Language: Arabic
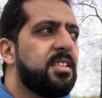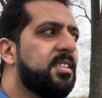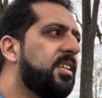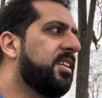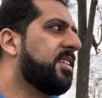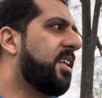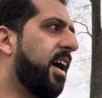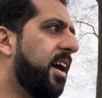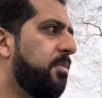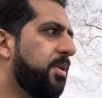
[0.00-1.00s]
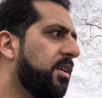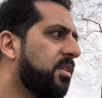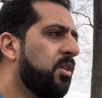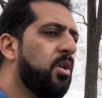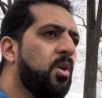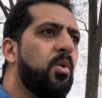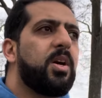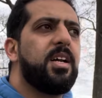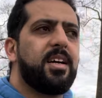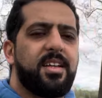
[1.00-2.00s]
ديال الناس الخايبين
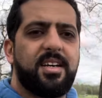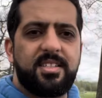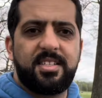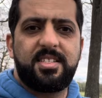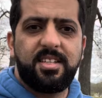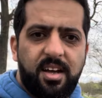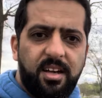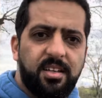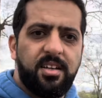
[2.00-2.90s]
وكاينه هضره ديال الزنقه